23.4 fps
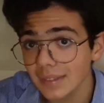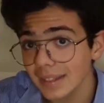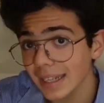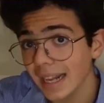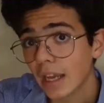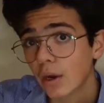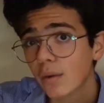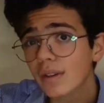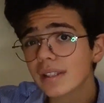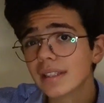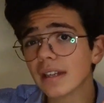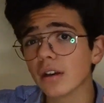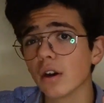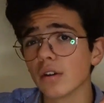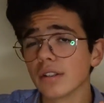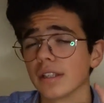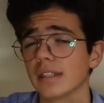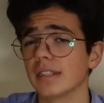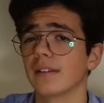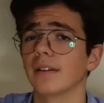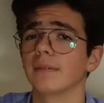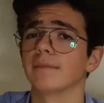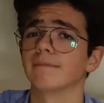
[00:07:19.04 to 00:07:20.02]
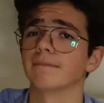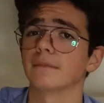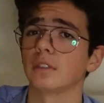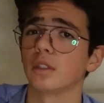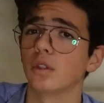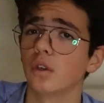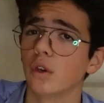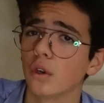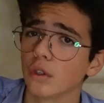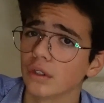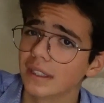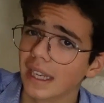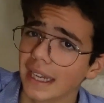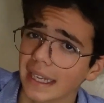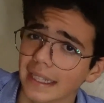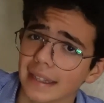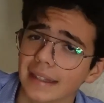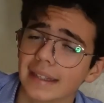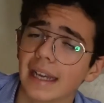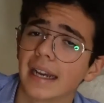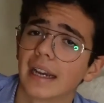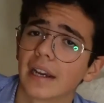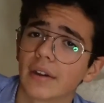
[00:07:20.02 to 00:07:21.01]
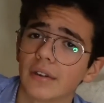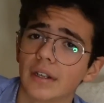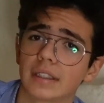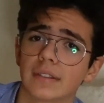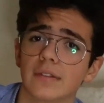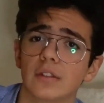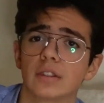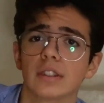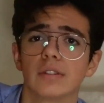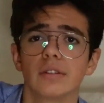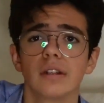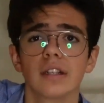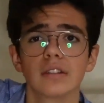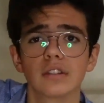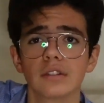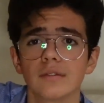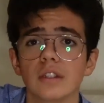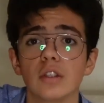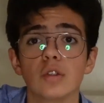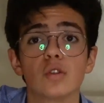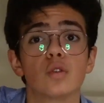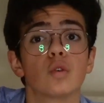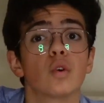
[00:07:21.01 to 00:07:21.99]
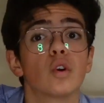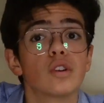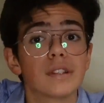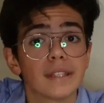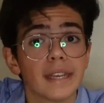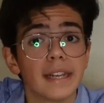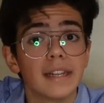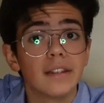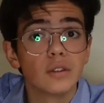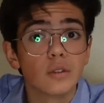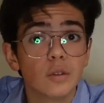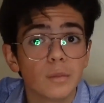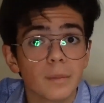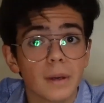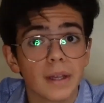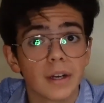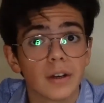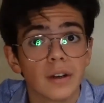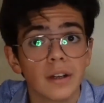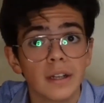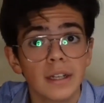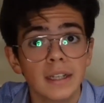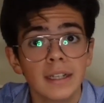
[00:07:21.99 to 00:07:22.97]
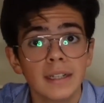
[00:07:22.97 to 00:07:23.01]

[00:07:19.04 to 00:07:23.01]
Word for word: E questa cosa l'ho detta anche un'altra volta in un altro video su cos'è il numero.